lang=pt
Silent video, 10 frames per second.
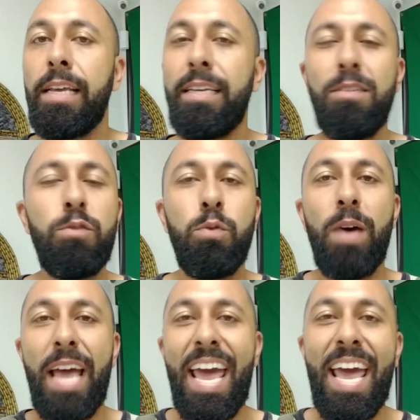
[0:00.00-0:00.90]
Isso
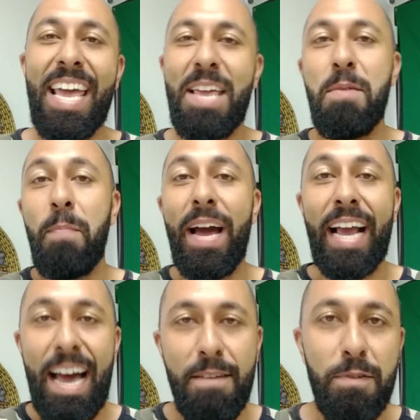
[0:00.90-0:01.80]
é
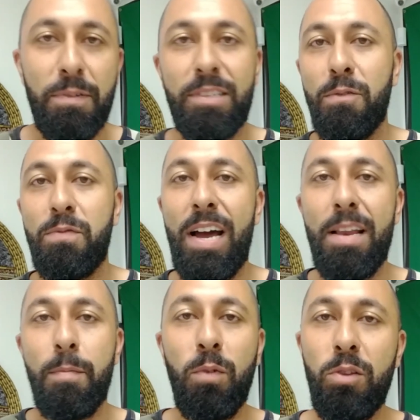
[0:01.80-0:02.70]
impagável. Então
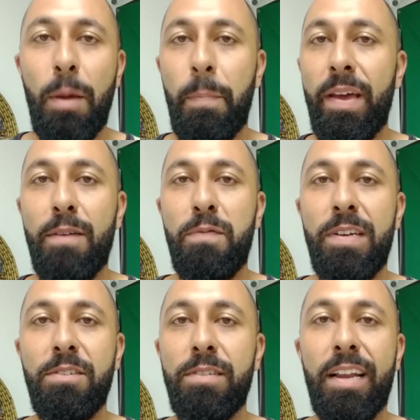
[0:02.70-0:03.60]
vale muito a pena
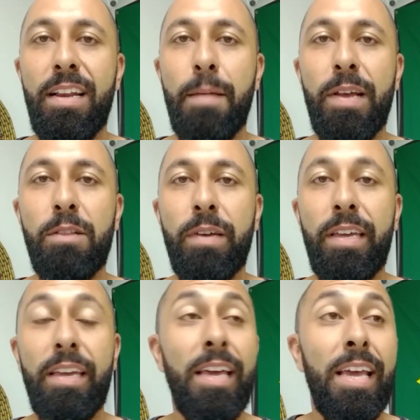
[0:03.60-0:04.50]
fazer um treinamento
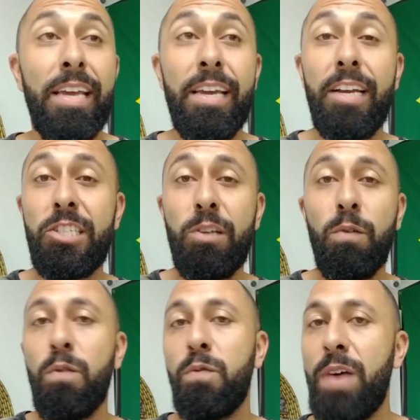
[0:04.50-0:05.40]
aqui. E eles estão
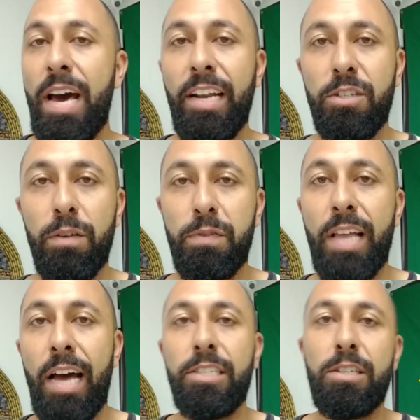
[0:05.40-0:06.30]
com várias
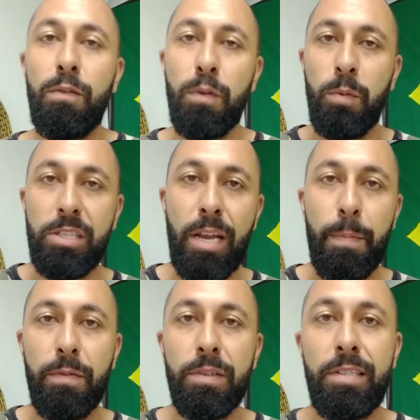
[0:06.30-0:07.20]
novidades que eu vou mostrar
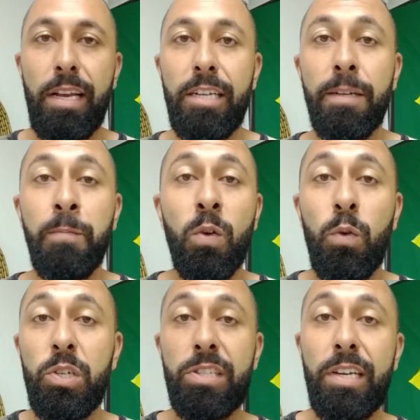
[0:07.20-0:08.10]
para vocês.
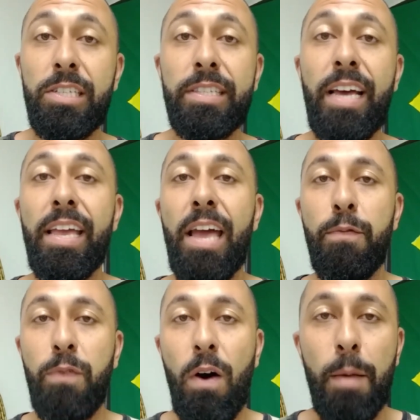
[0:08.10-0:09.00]
O stand está em
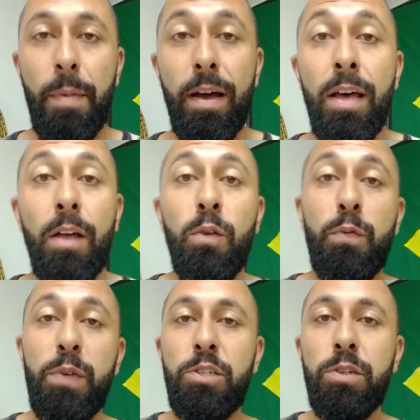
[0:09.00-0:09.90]
reforma. No
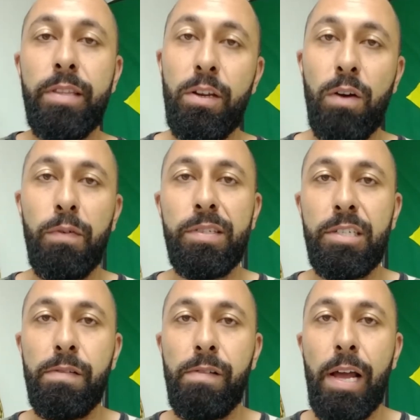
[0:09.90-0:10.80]
vídeo anterior
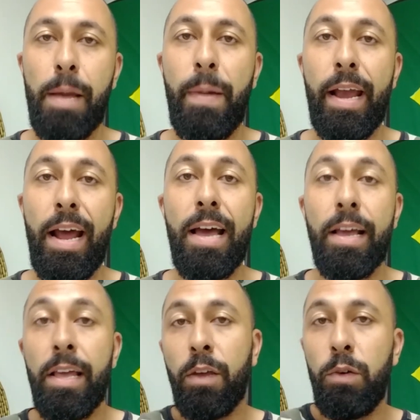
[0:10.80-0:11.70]
vocês vão
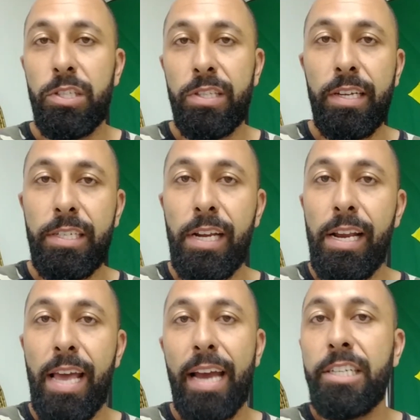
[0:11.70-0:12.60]
reparar que o stand
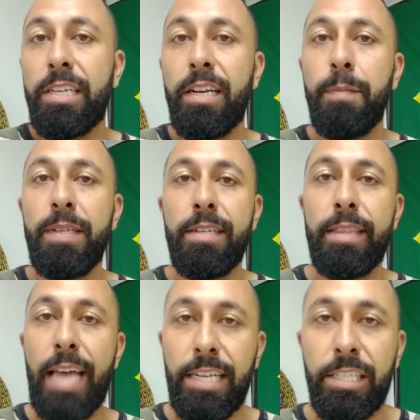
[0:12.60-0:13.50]
ele era de grama
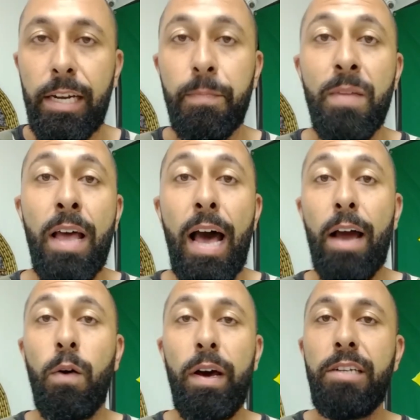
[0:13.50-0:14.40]
sintética.
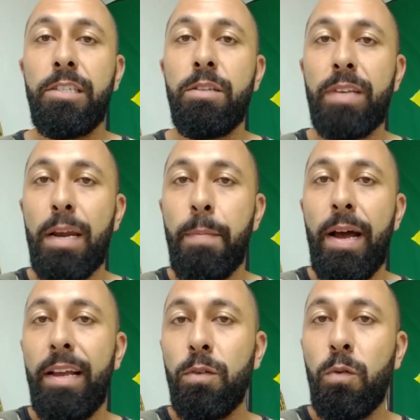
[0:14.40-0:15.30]
Agora eles estão
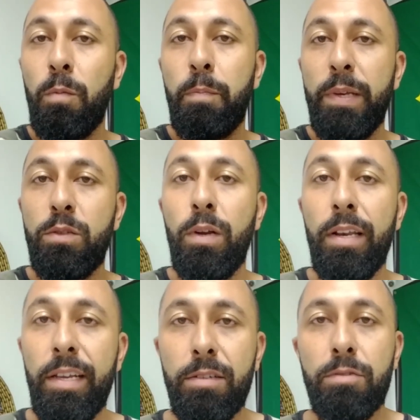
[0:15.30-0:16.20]
trabalhando com um piso
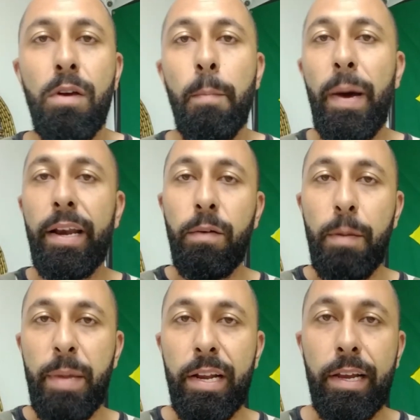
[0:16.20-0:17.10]
liso, padrão
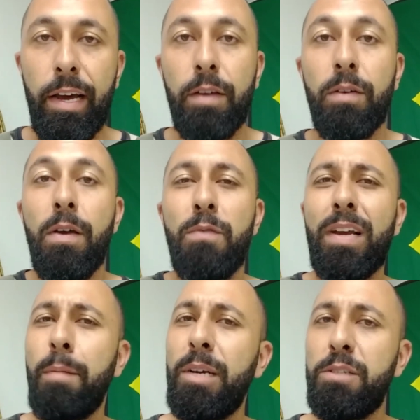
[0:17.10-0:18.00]
americano.
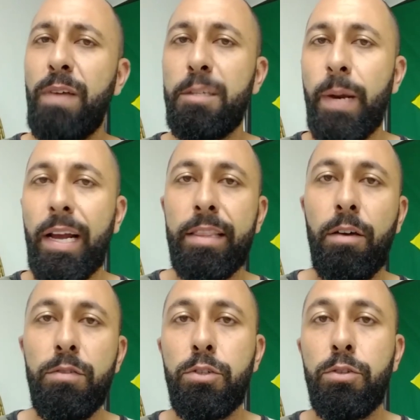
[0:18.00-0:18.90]
Fica mais fácil para
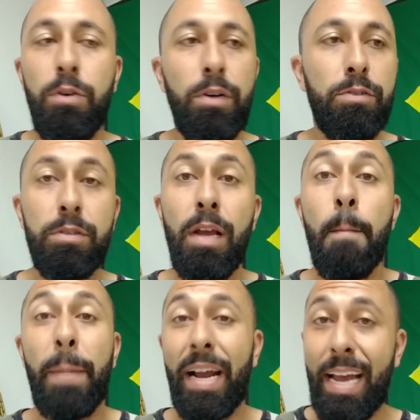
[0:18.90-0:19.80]
catar os estojos,
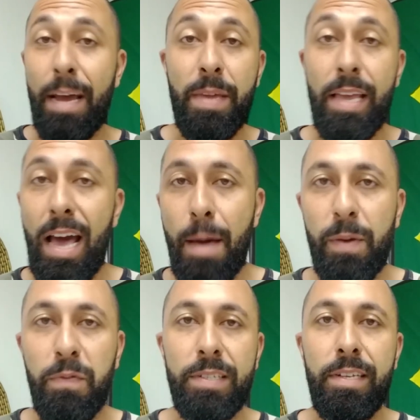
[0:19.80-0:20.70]
para caminhar,
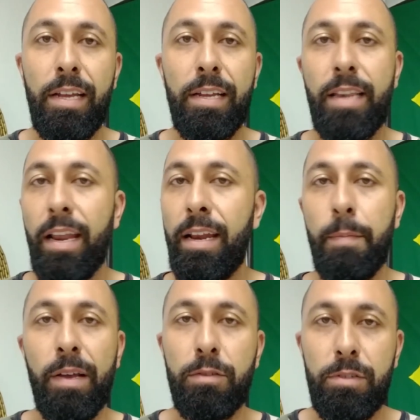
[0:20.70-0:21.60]
para fazer
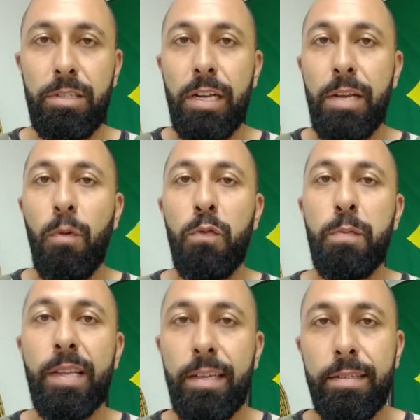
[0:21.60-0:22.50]
treinamentos em
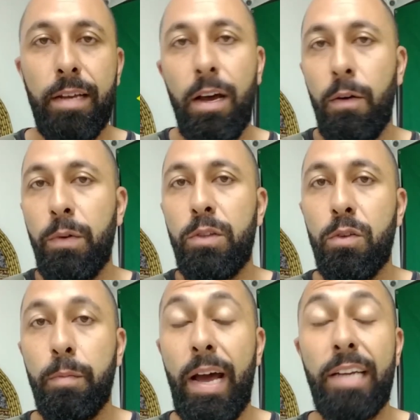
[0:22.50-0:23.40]
movimentação e
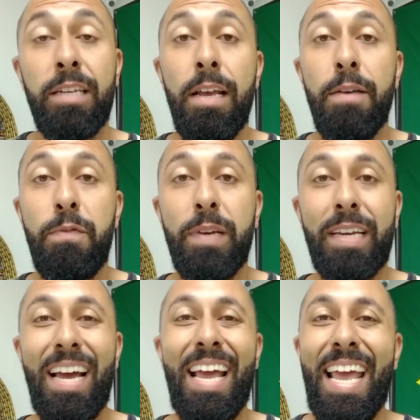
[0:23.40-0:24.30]
tudo mais
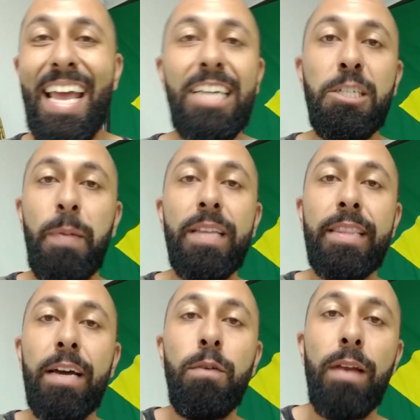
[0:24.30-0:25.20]
fica
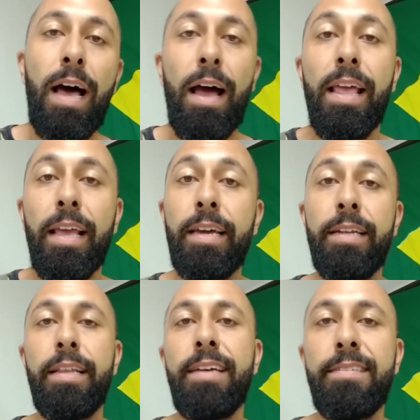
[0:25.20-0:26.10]
espetacular,
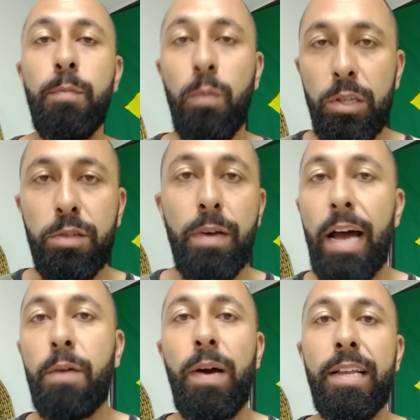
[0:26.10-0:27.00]
engrandece muito
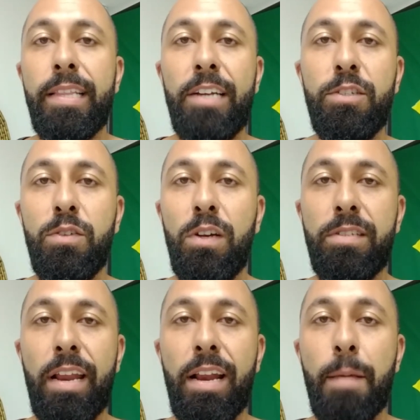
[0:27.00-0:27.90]
a qualidade do
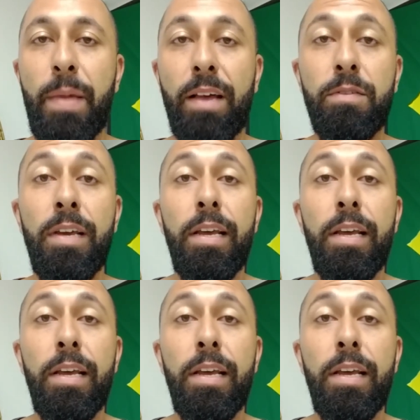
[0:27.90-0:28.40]
nosso treinamento.